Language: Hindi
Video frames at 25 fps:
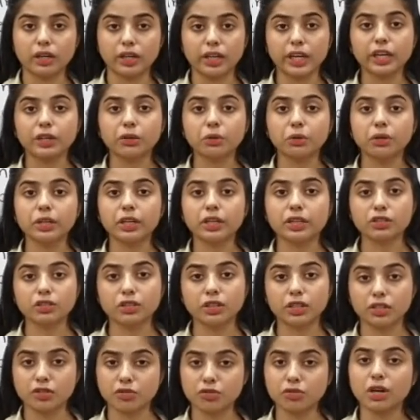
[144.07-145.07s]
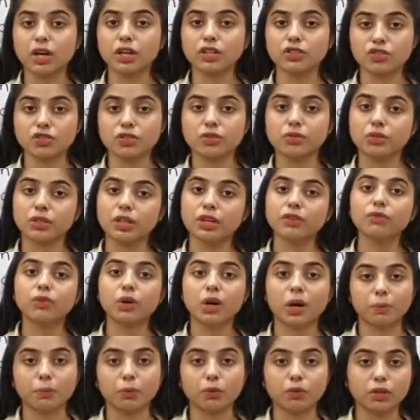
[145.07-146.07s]
डे टू डे के जो खर्चे होते हैं वो
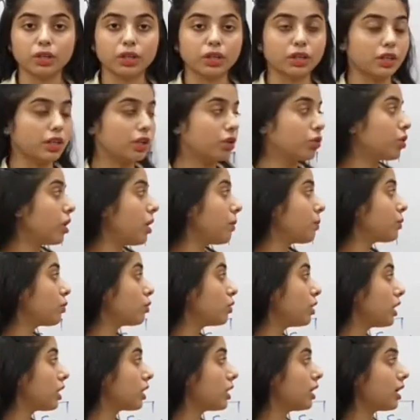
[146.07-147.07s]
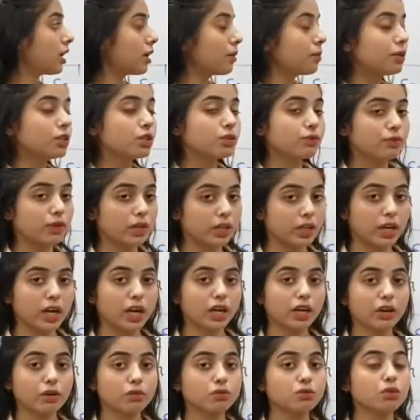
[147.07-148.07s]
आपको देखना है तो आपको देखना है कि भाई जो फंड
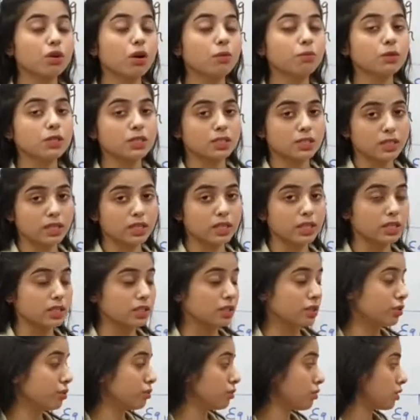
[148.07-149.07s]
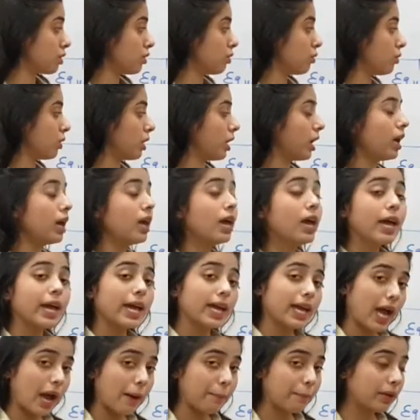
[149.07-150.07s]
आ गया उसको आप किस तरीके से यूज़ करोगे
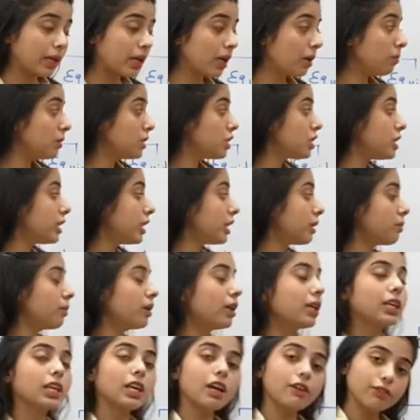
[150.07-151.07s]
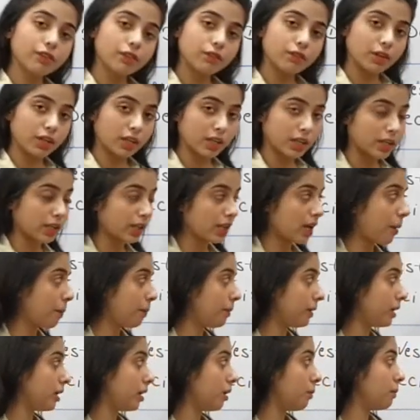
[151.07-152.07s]
कैपिटल बजटिंग में या फिर वर्किंग
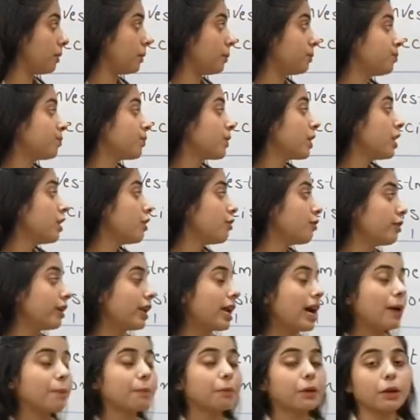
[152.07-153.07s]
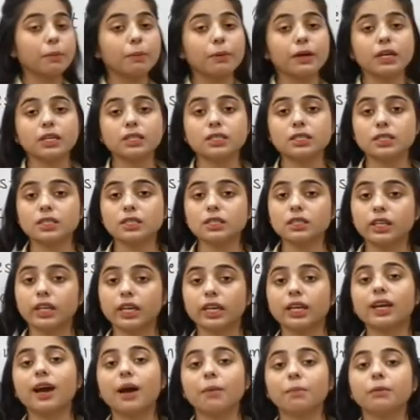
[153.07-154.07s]
कैपिटल में फिर आपके पास
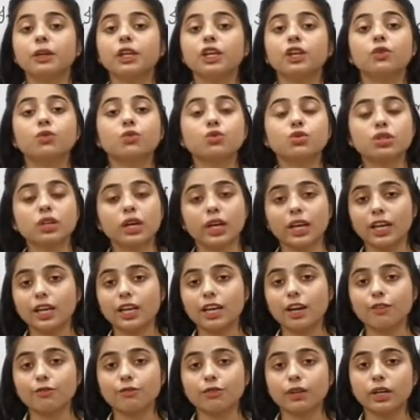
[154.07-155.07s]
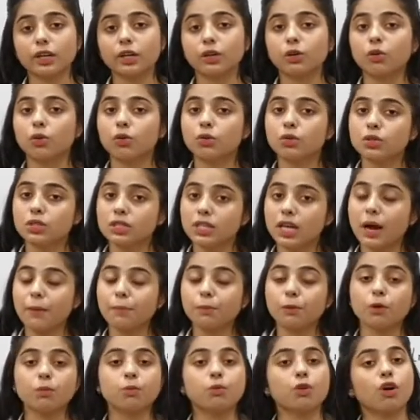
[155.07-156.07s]
ठीक है आपने यूज़ कर लिया फ़ंड को उससे
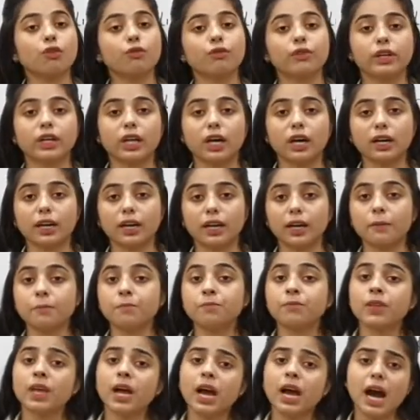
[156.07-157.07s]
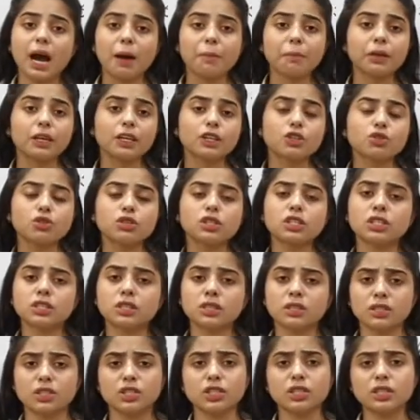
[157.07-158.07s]
आपको प्रॉफिट आ गया आपकी जो
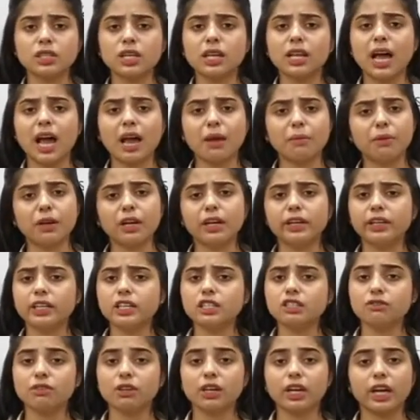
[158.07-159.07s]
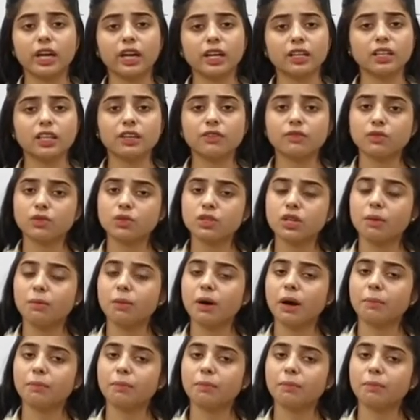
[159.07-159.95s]
जितनी लाइबिलिटीज़ वगैरह थी वो सब